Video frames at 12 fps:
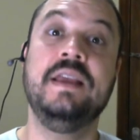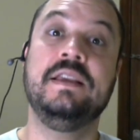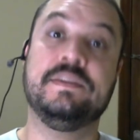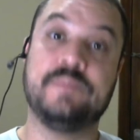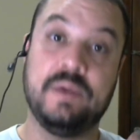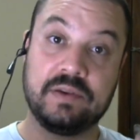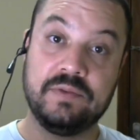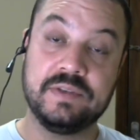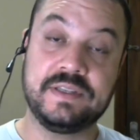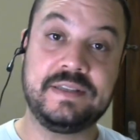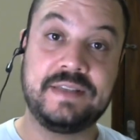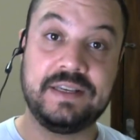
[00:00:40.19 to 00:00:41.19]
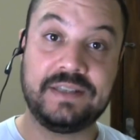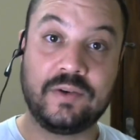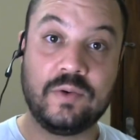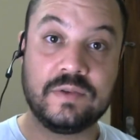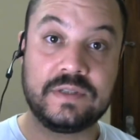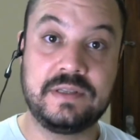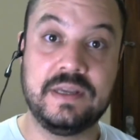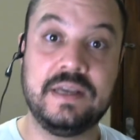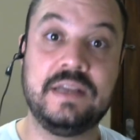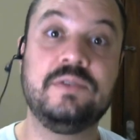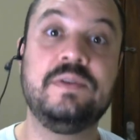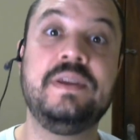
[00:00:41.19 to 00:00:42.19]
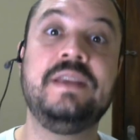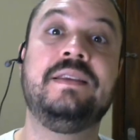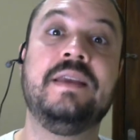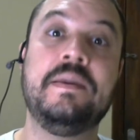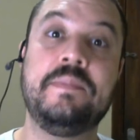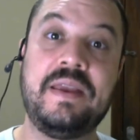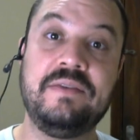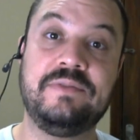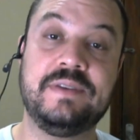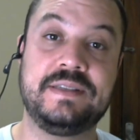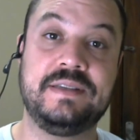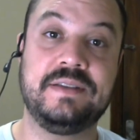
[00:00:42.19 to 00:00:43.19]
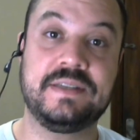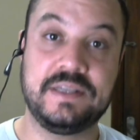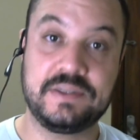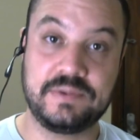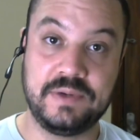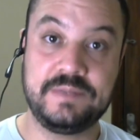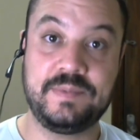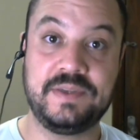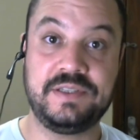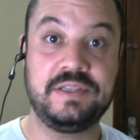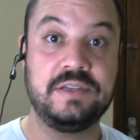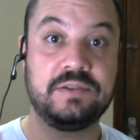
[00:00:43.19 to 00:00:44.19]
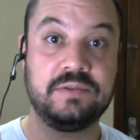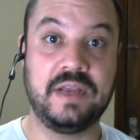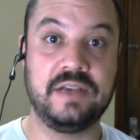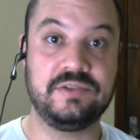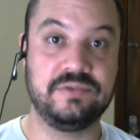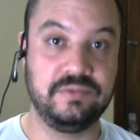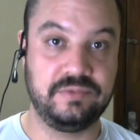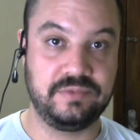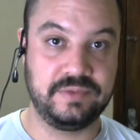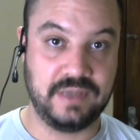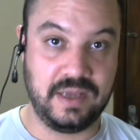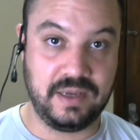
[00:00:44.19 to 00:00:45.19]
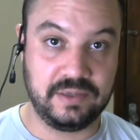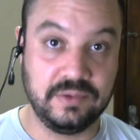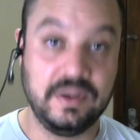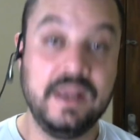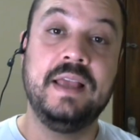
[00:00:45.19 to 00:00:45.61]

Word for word: Espero que você esteja gostando e também fazendo as questões para a gente estudar junto, certo?